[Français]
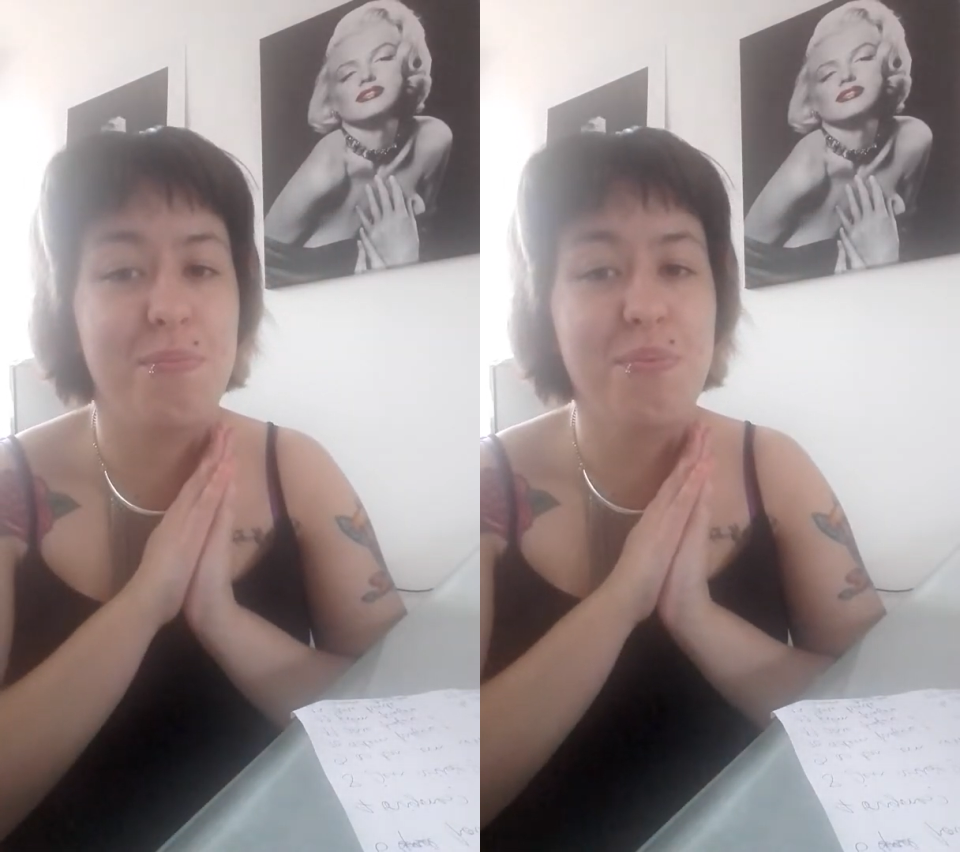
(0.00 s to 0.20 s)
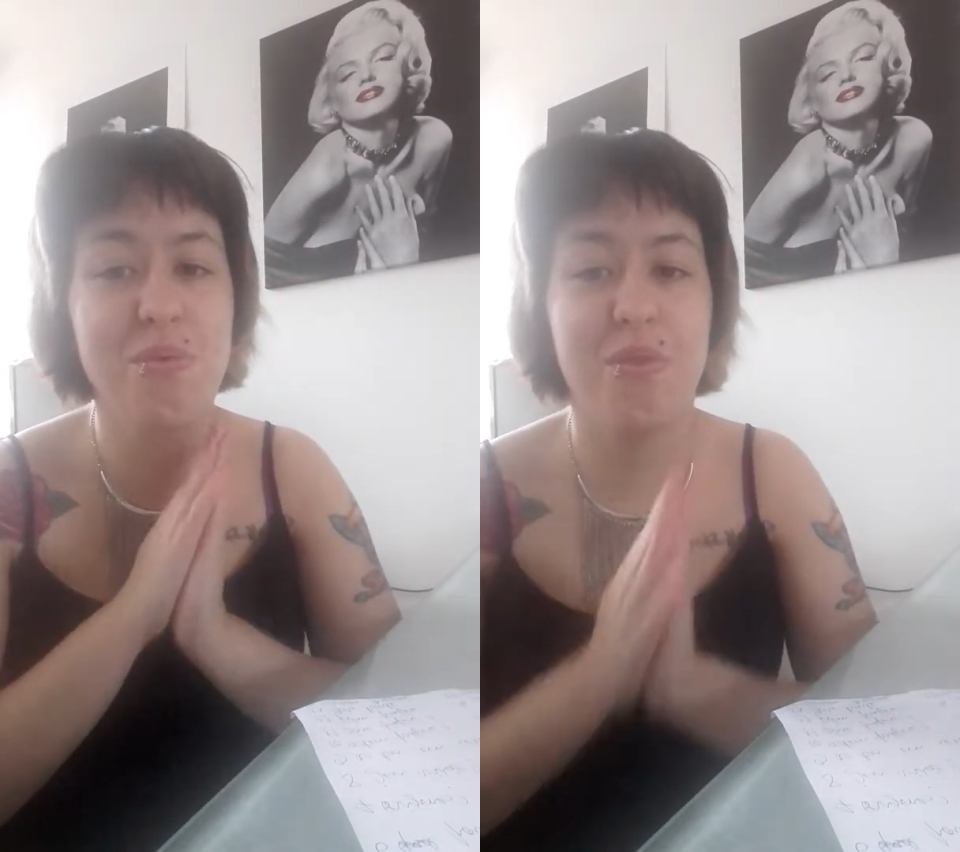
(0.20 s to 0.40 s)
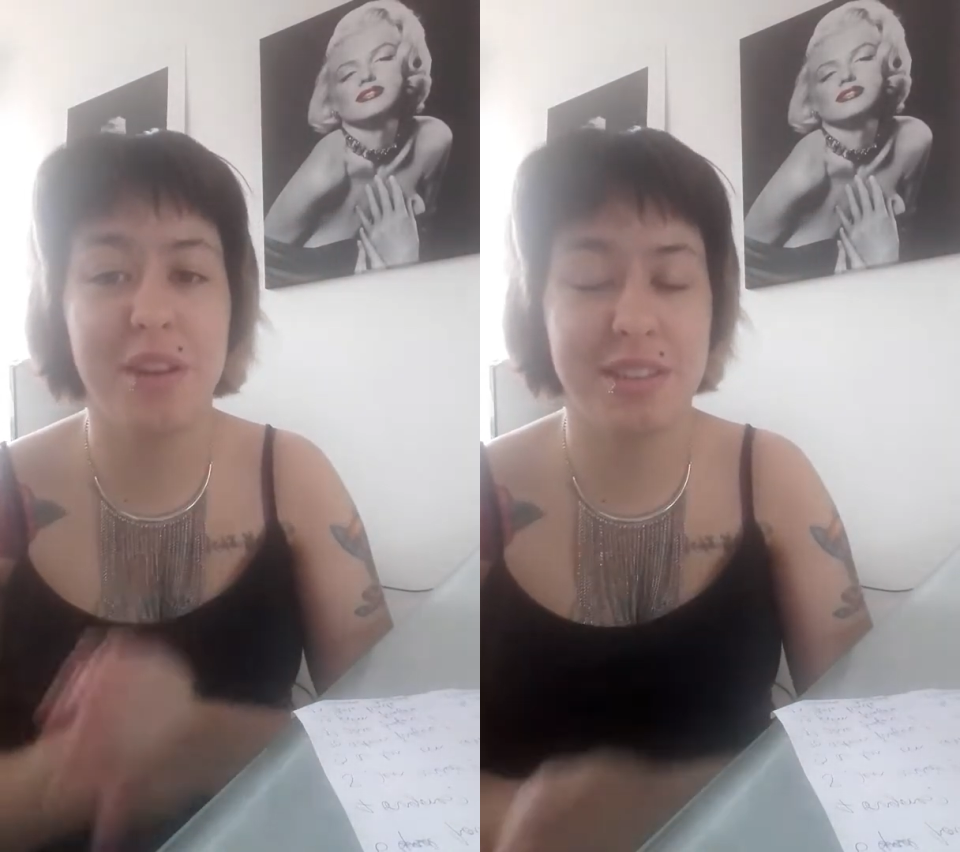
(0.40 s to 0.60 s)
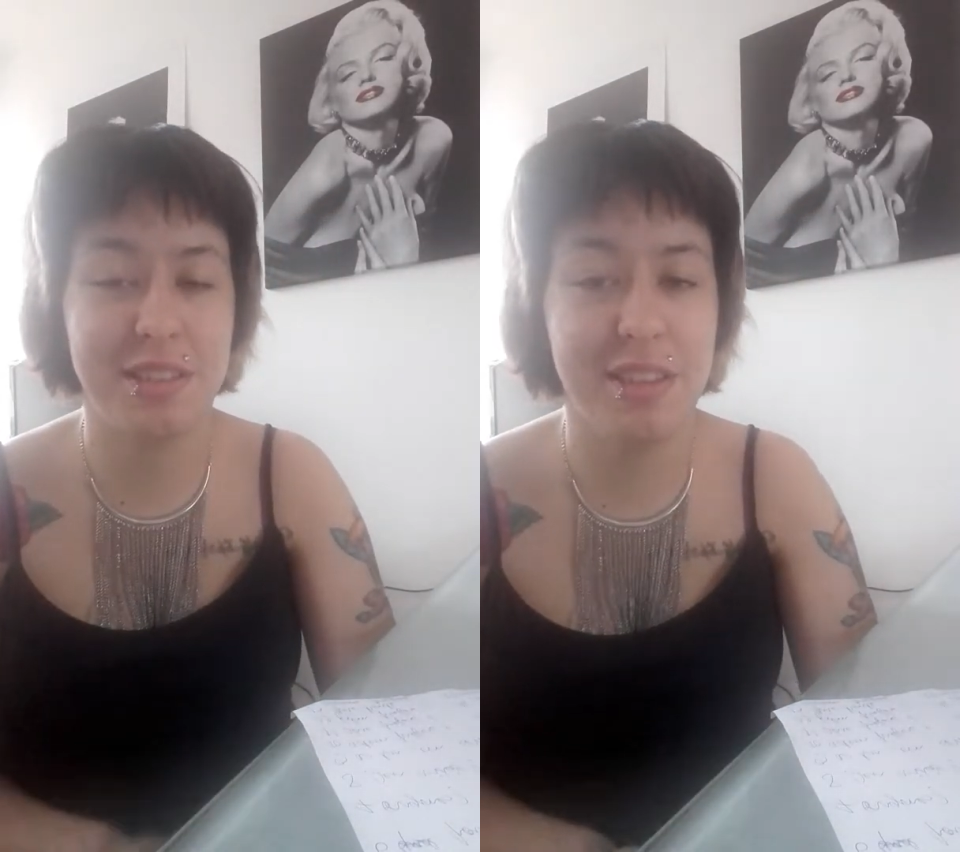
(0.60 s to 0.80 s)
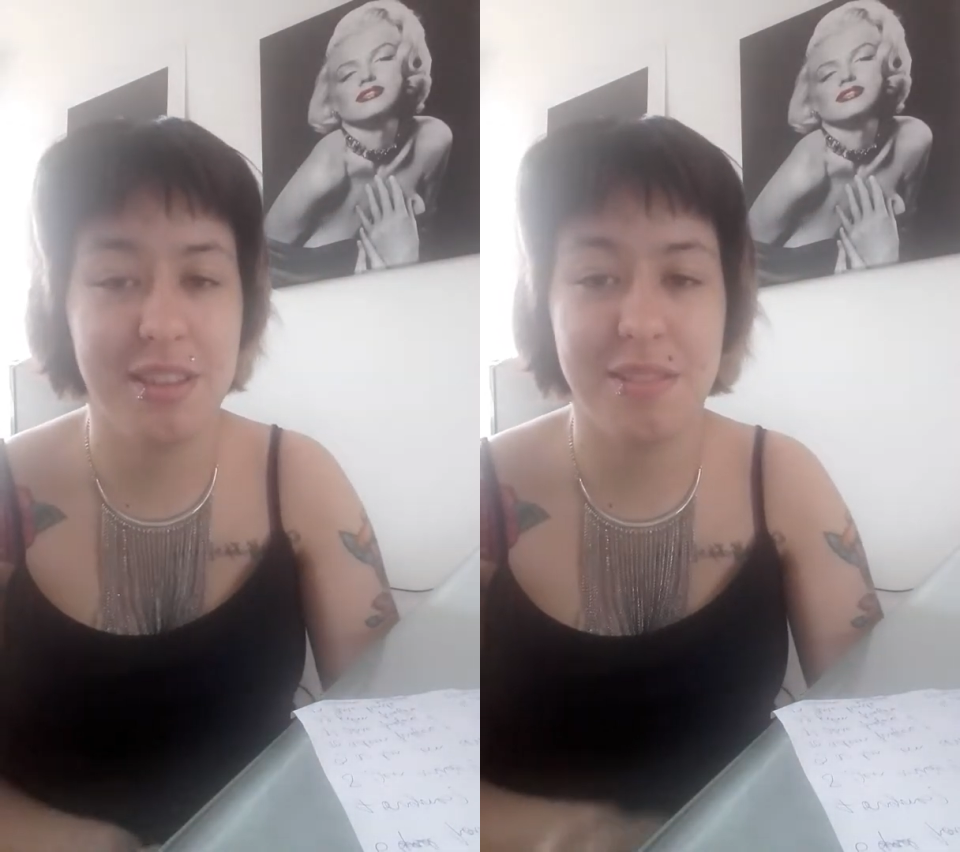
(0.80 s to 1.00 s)

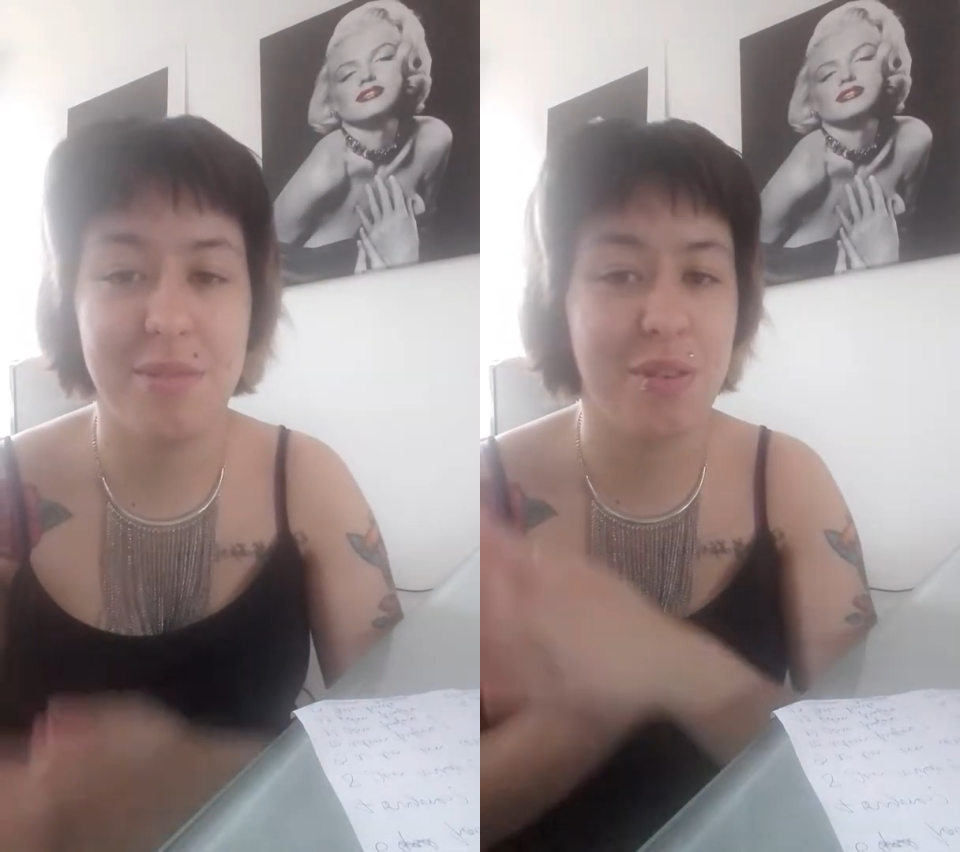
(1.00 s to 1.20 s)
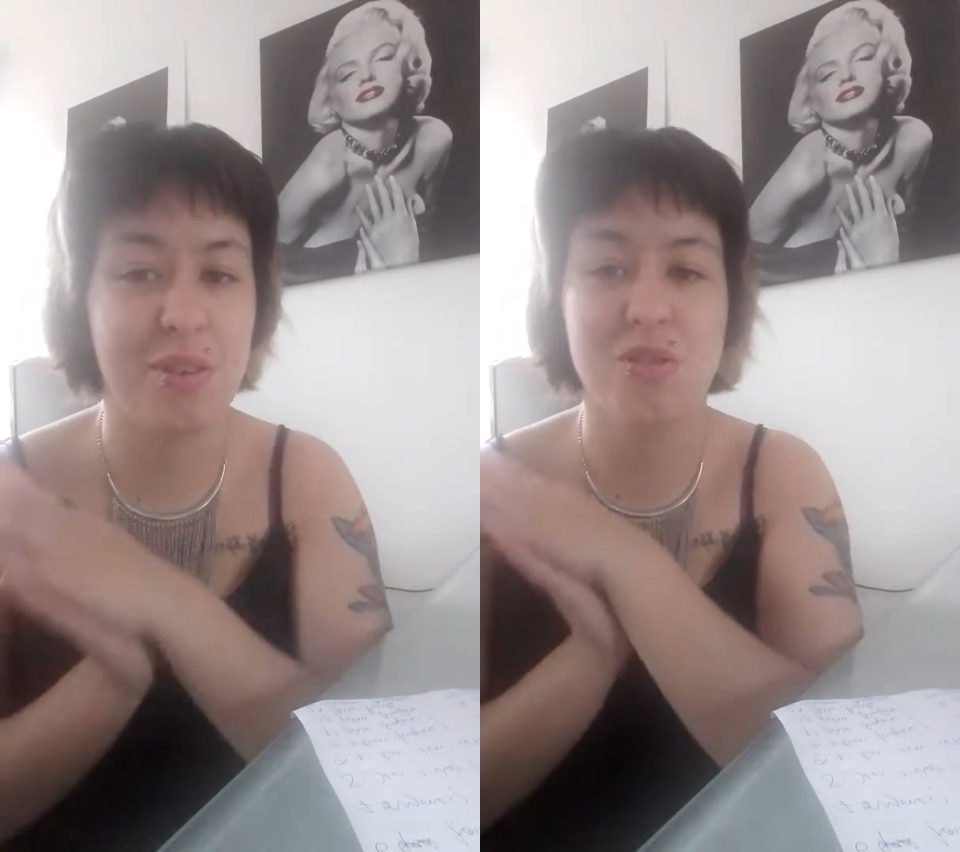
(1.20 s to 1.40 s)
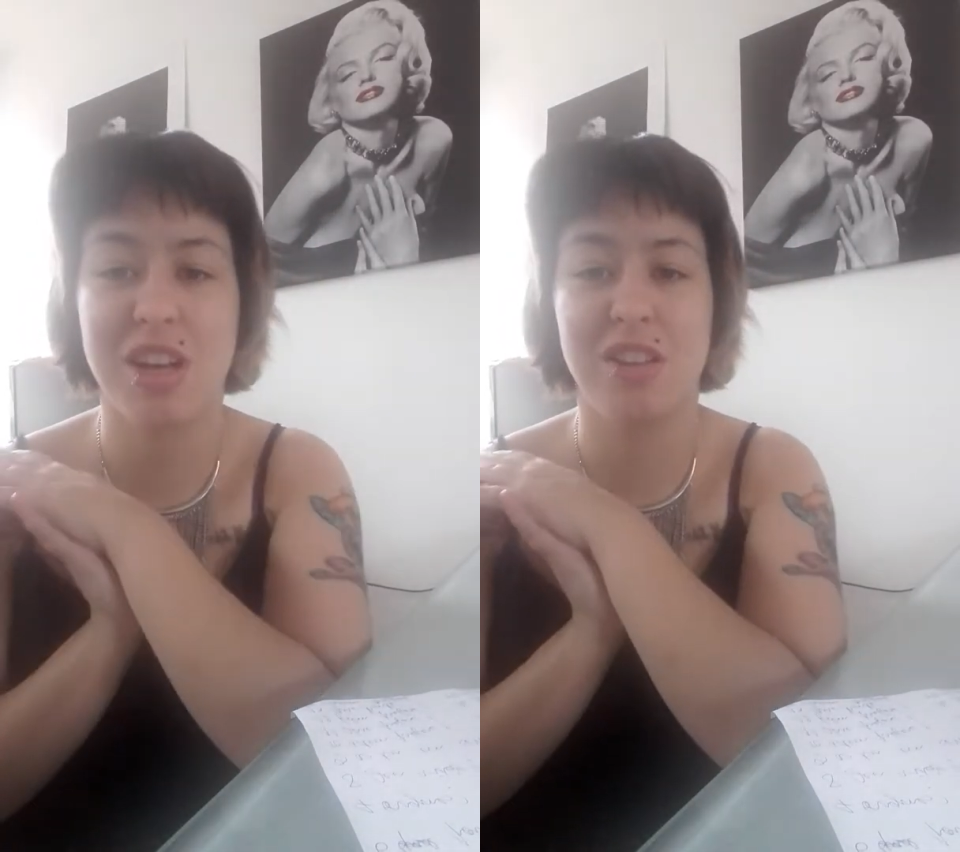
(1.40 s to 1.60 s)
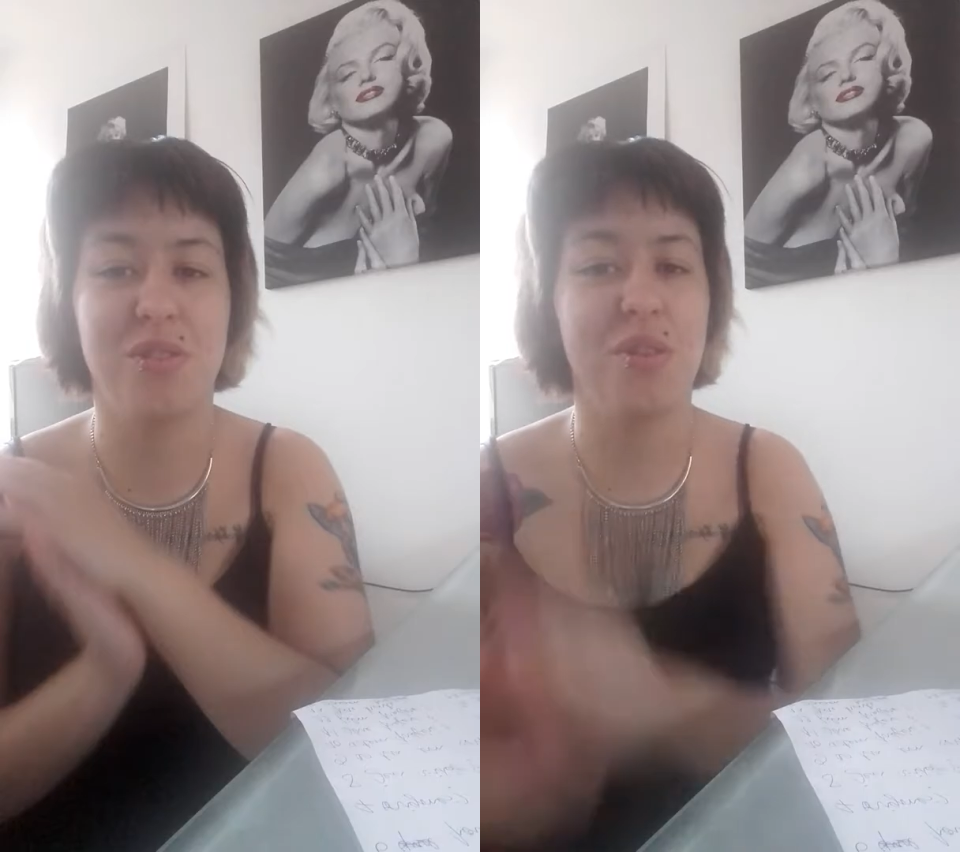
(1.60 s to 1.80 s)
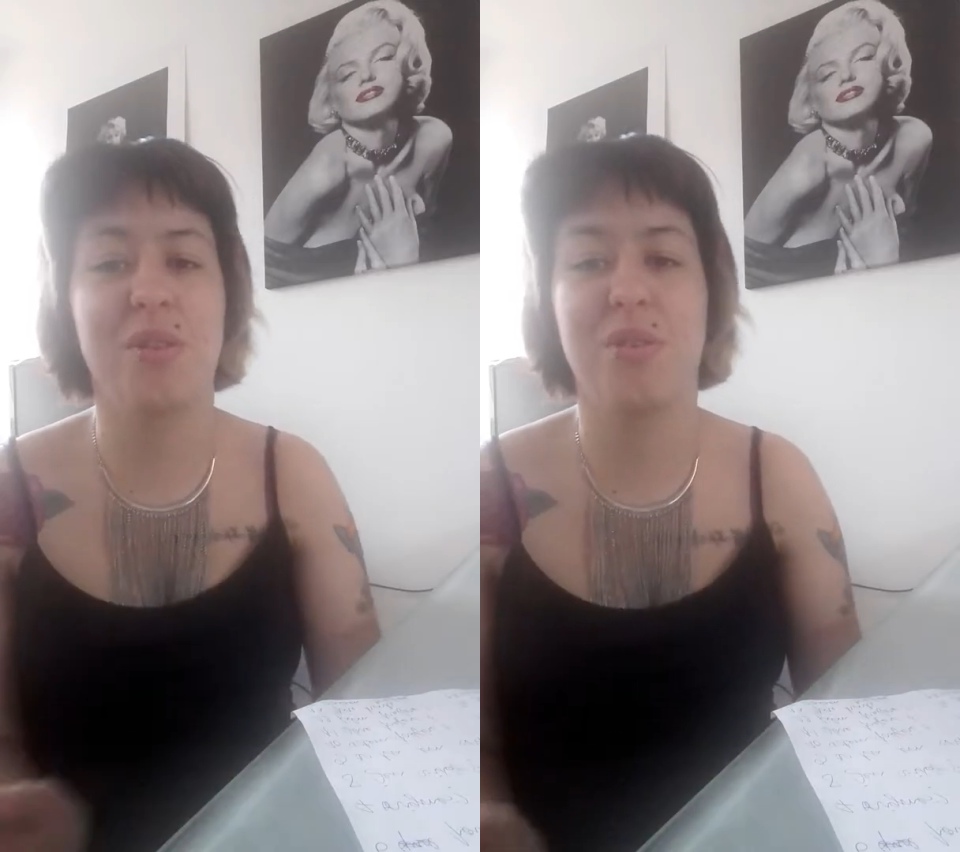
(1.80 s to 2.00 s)
bouleversée euh, que
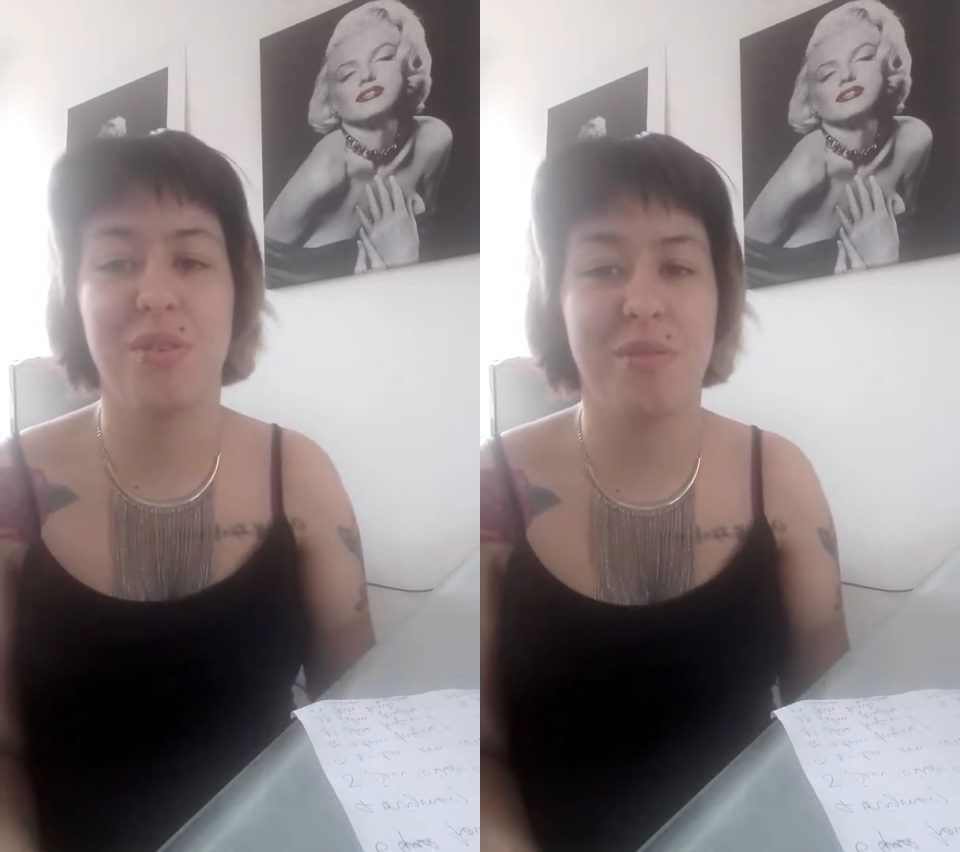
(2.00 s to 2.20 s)
j'adore.